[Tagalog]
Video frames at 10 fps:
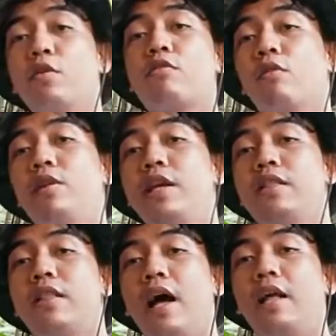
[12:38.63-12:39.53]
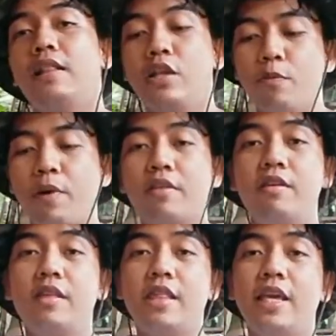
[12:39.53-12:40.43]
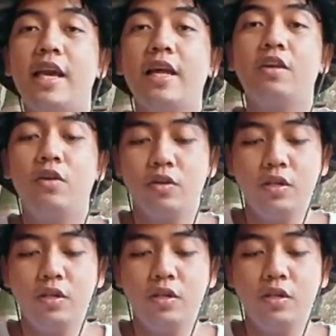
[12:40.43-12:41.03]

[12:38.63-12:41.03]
Solid. Ah, hindi uh, nyo pagsisisihan, no?